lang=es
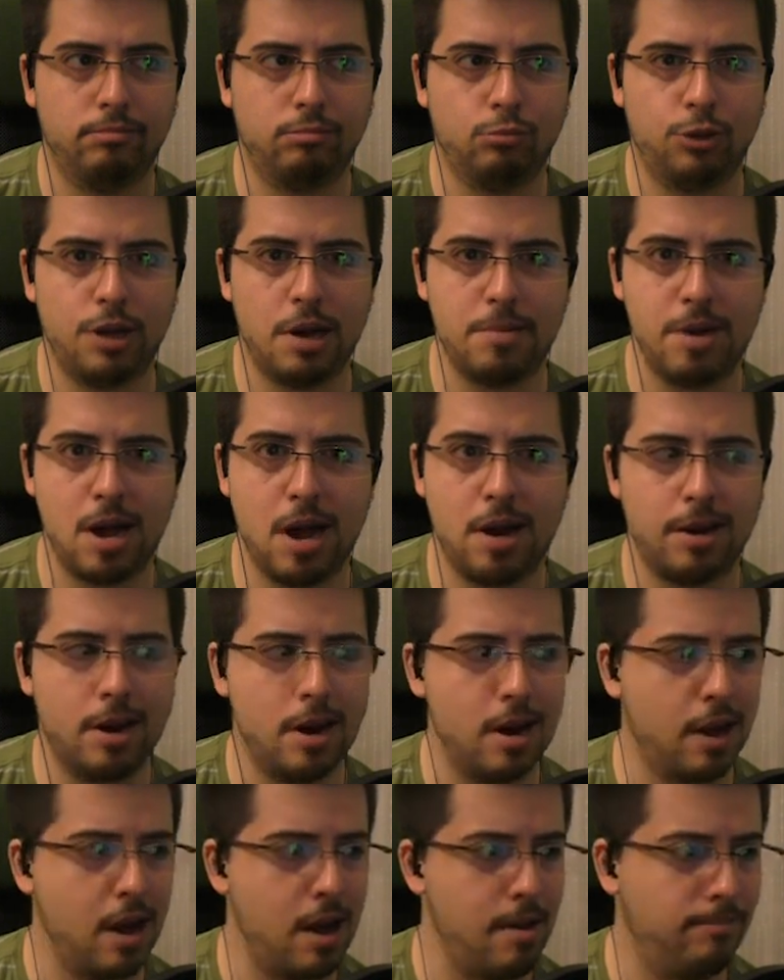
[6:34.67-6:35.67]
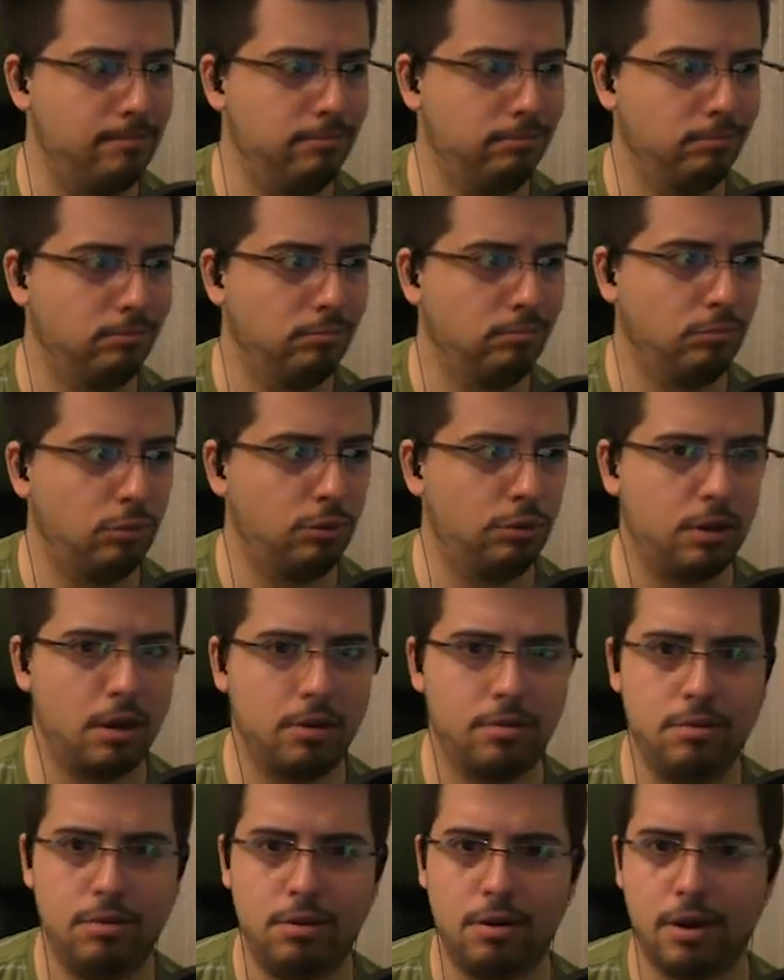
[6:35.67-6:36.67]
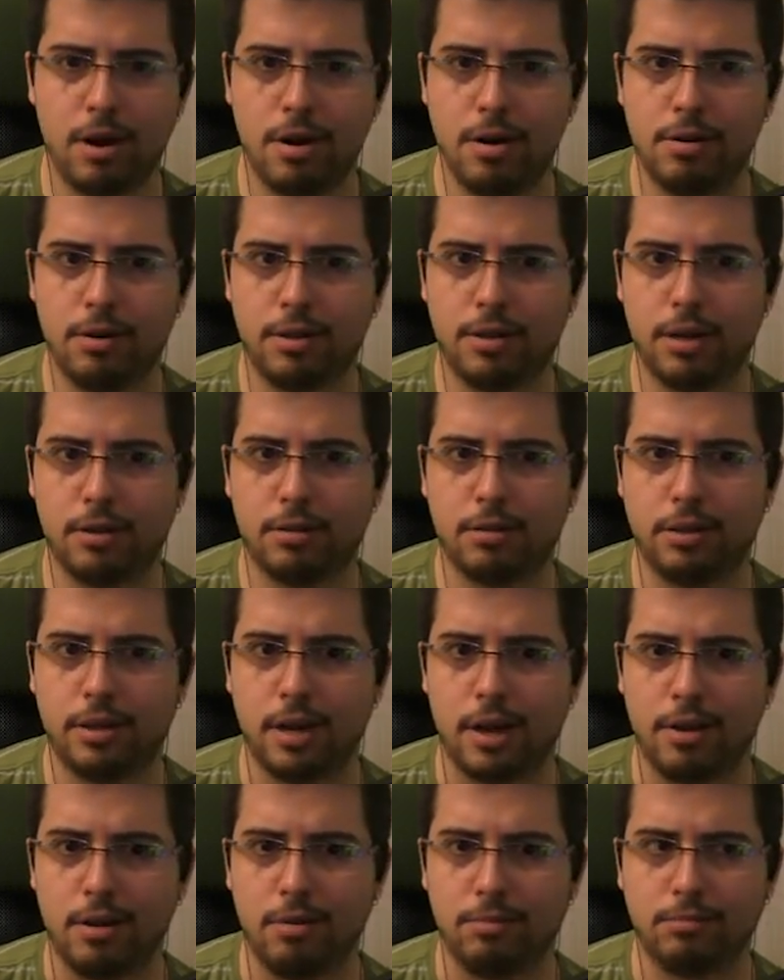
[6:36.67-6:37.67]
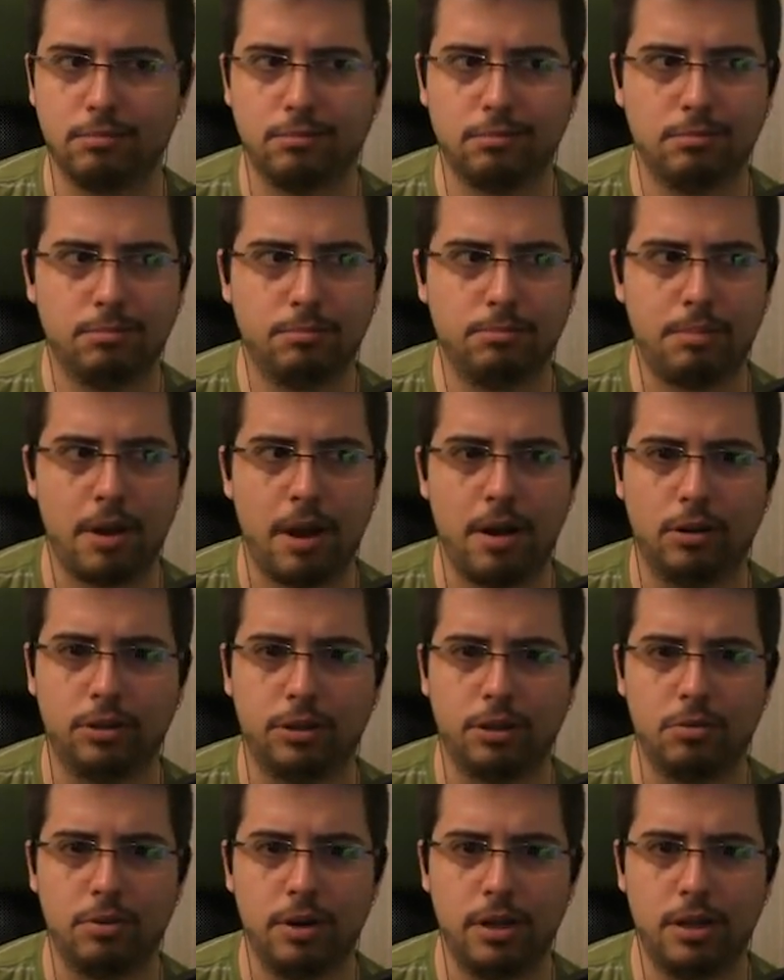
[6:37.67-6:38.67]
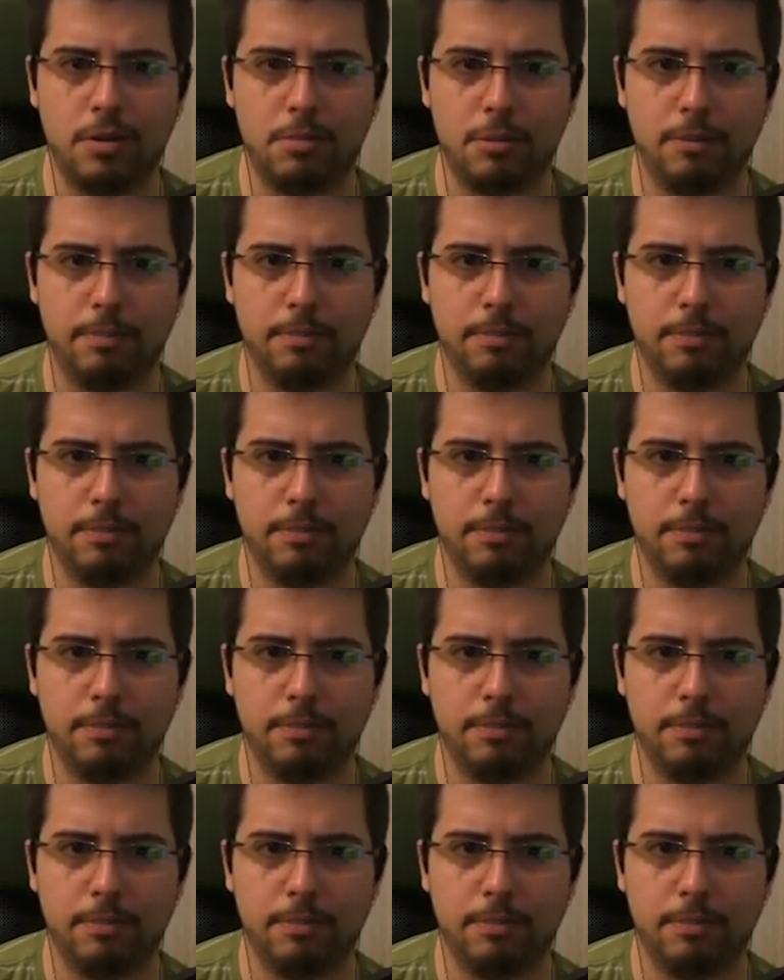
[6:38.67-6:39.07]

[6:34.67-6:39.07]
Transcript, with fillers: Si había alguien aquí, seguro que no nos ha escuchado. Pero segurísimo.